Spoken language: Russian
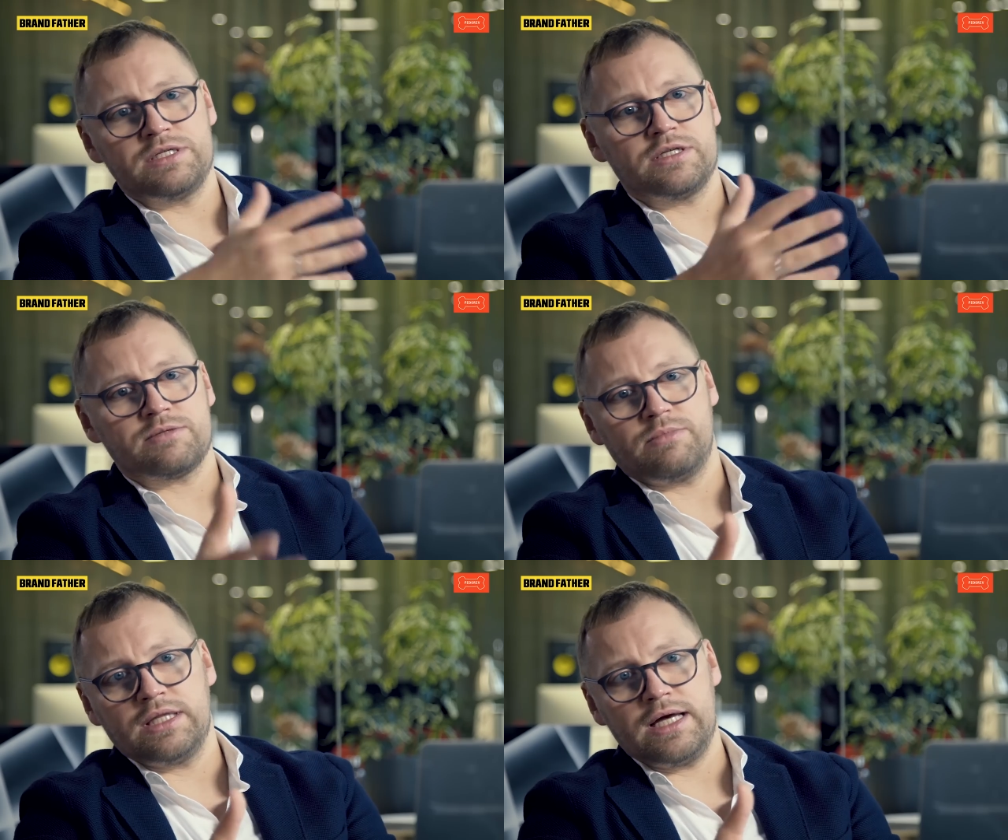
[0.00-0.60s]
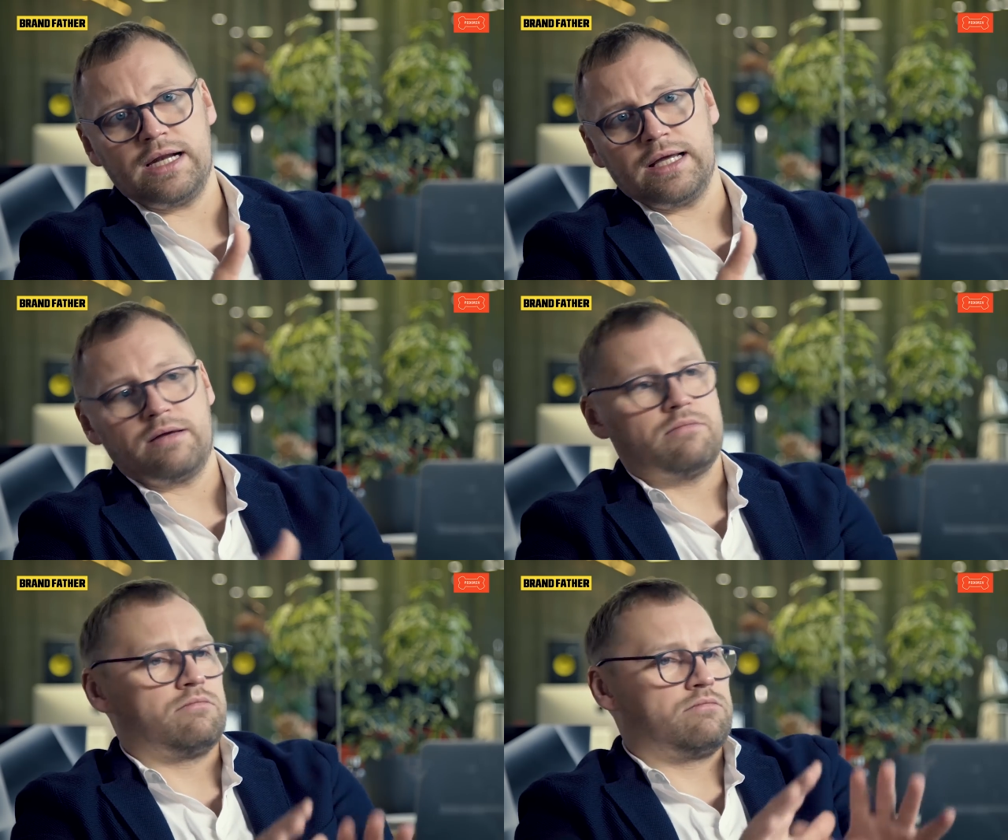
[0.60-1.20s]

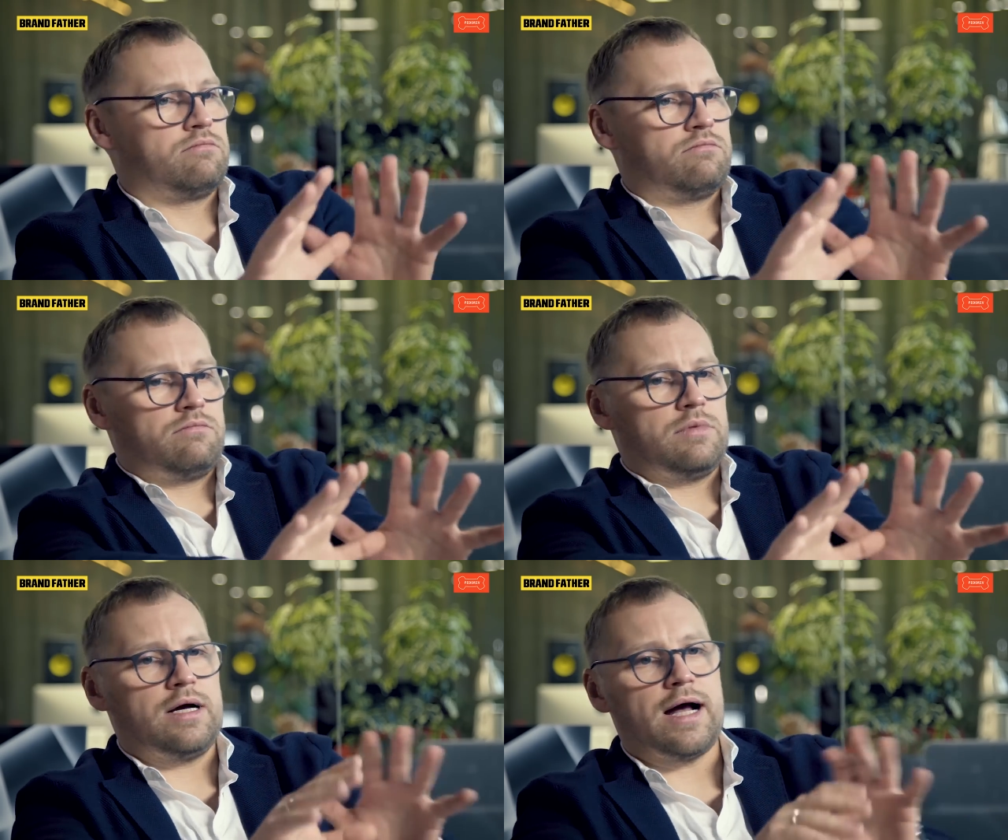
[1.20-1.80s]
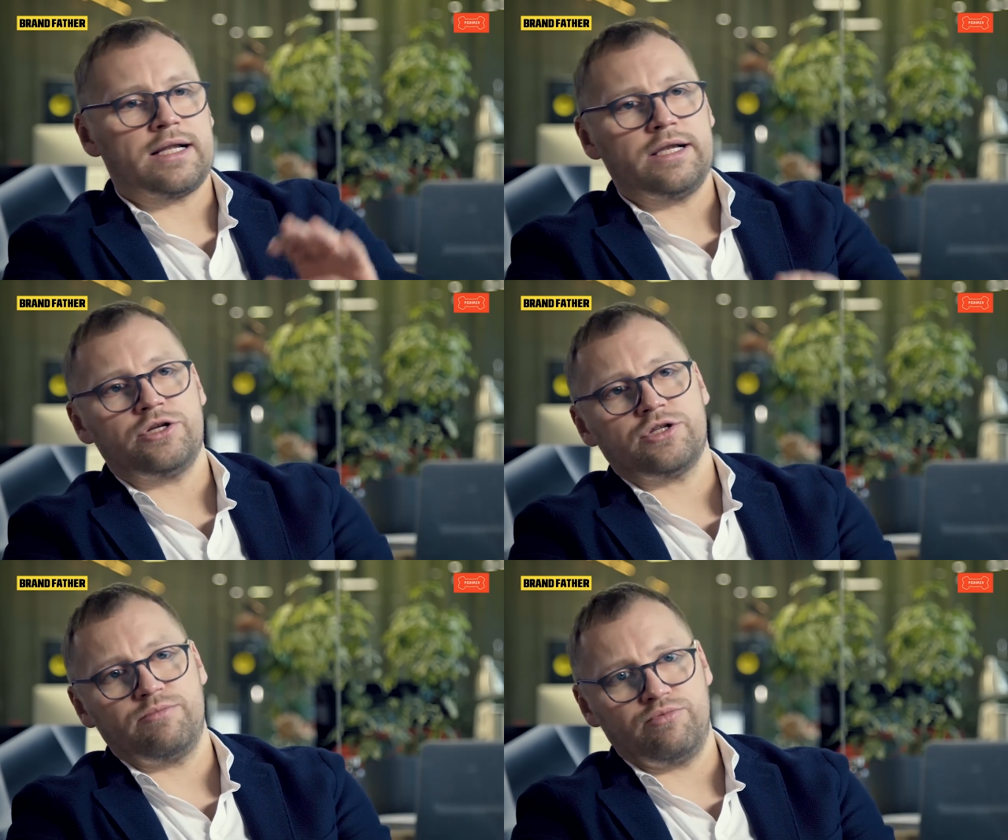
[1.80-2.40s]
бизнес-моделей –
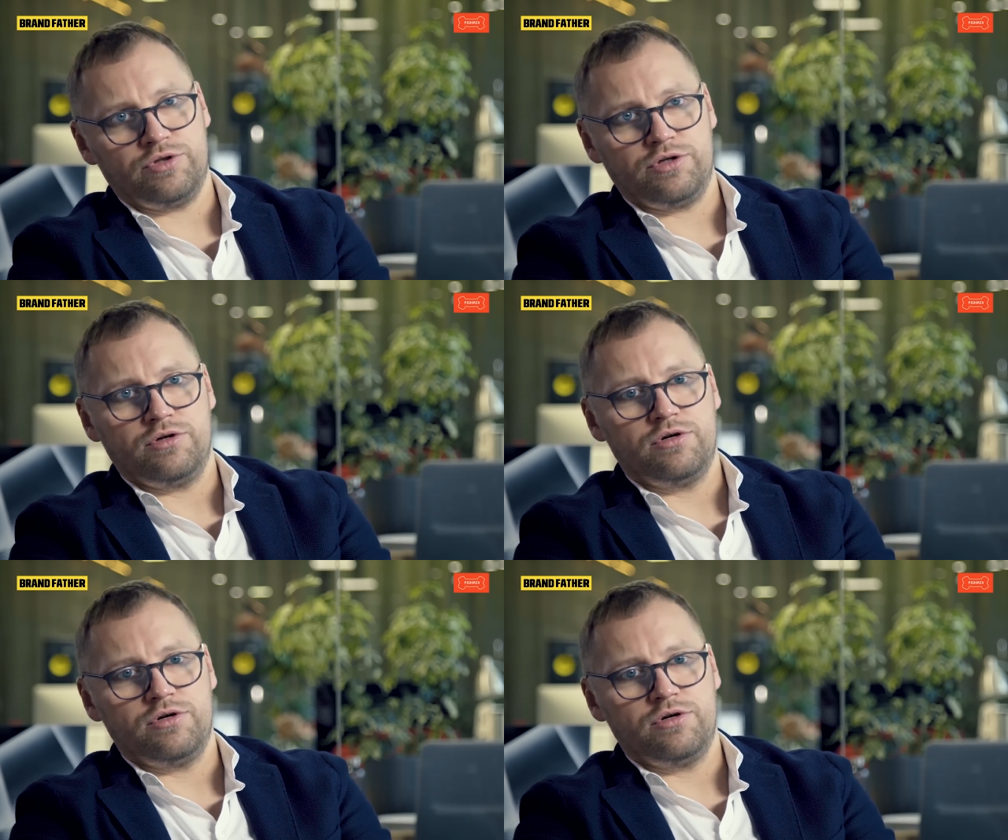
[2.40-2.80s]
отличный путь